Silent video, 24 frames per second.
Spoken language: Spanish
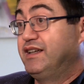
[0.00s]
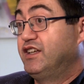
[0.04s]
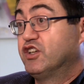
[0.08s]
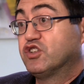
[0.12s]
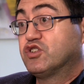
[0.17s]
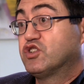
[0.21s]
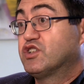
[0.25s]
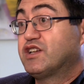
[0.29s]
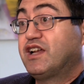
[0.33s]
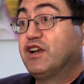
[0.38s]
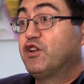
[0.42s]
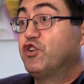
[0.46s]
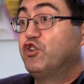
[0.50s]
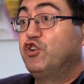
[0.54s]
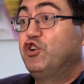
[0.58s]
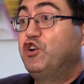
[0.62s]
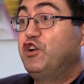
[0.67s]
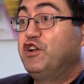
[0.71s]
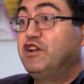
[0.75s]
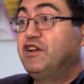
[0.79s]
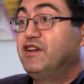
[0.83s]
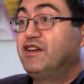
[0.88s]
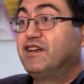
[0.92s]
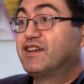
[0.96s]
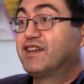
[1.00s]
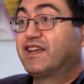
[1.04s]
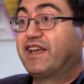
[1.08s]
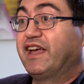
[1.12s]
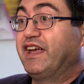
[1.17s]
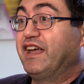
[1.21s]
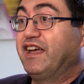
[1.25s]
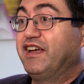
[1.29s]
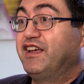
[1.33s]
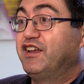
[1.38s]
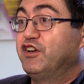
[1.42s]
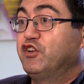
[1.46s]
Y eso es algo
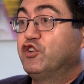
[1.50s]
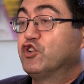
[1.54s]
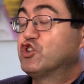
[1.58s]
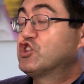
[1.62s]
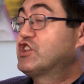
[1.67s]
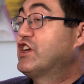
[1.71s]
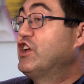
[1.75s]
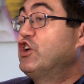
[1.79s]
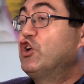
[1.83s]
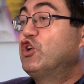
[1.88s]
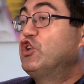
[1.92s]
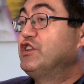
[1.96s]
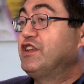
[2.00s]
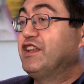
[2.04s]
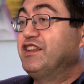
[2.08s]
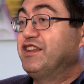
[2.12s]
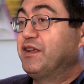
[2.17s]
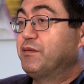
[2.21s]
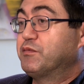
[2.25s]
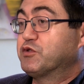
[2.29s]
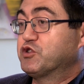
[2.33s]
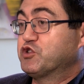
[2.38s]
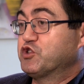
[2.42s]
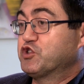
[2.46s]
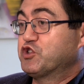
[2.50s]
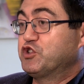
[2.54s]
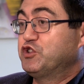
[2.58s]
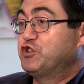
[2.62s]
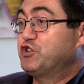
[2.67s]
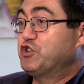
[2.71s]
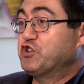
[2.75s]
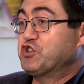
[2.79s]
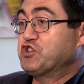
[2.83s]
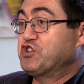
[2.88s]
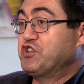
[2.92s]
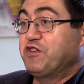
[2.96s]
que no es que no lo entendamos
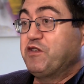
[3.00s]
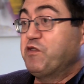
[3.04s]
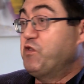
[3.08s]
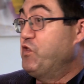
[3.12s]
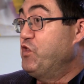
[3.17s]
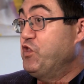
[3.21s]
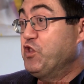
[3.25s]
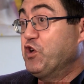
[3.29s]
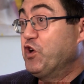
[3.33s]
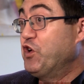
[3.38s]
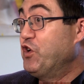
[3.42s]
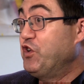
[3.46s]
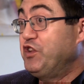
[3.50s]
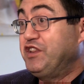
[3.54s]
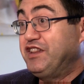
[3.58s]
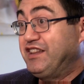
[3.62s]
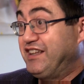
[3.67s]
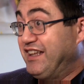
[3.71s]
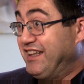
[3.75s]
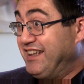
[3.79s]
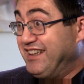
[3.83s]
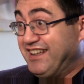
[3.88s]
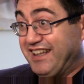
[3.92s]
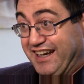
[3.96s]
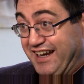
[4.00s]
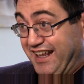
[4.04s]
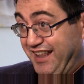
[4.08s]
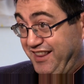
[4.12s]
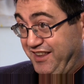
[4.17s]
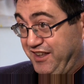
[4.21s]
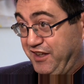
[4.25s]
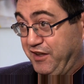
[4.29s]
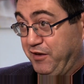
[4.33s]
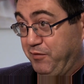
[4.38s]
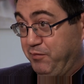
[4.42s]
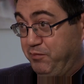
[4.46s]
nosotros, no lo entiende
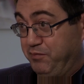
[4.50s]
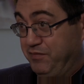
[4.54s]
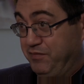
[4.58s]
nadie.